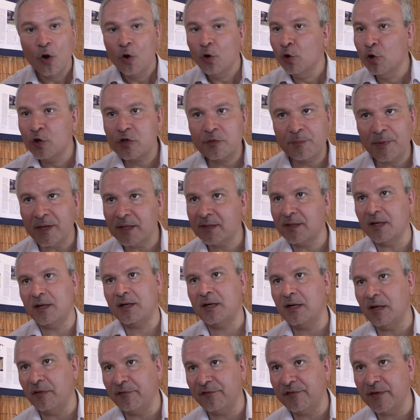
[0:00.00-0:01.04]
le
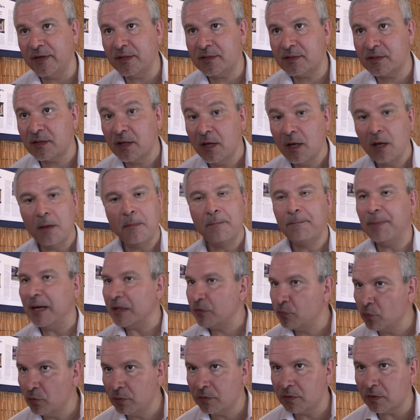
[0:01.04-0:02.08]
spectacle, la fête. Pas
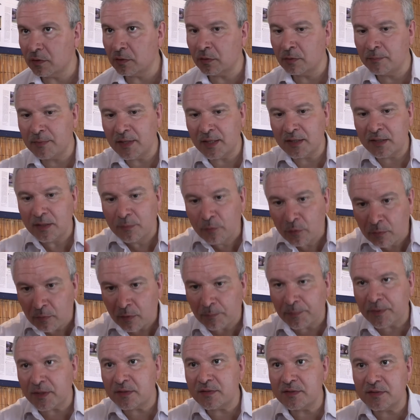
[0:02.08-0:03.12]
tout le temps, mais à des moments
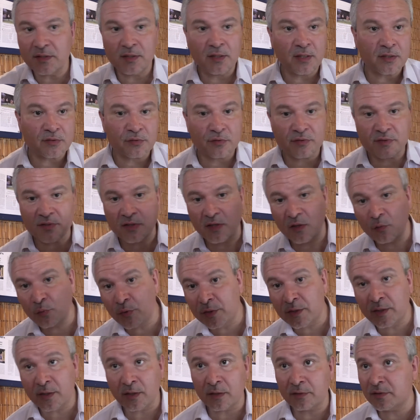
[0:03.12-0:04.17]
précis. Est-ce que c'est des
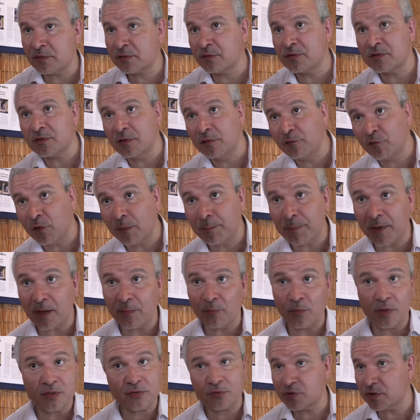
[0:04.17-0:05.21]
week-ends Est-ce que c'est une fois par
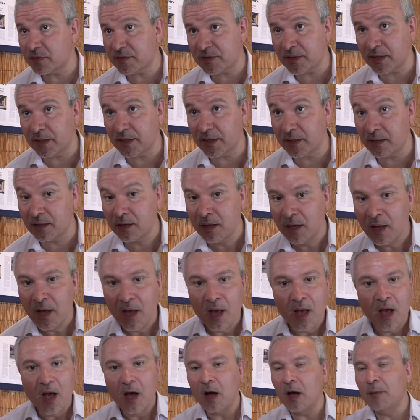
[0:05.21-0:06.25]
mois Est-ce que j'en sais rien
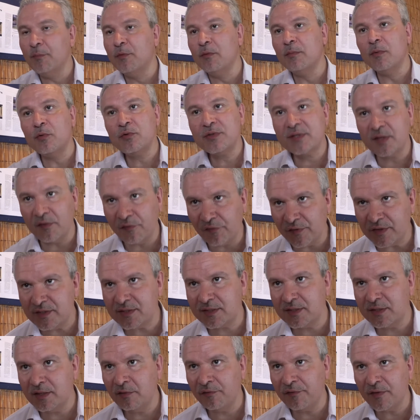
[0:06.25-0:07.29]
Un moment où c'est
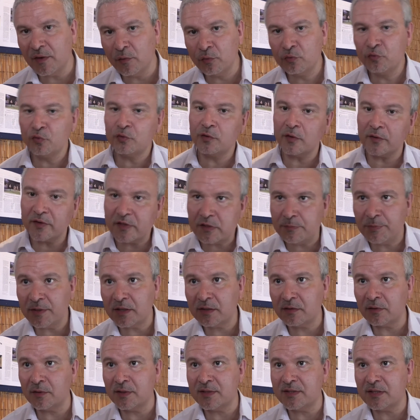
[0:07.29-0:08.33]
festif et où tout en
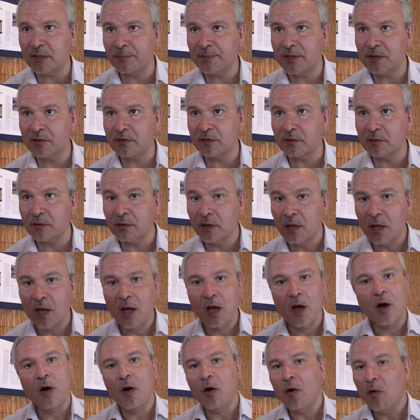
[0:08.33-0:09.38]
respectant les habitants,
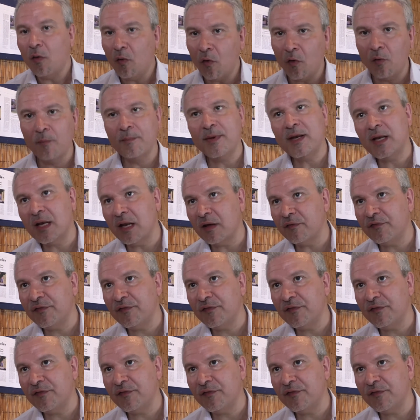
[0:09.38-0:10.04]
on met de la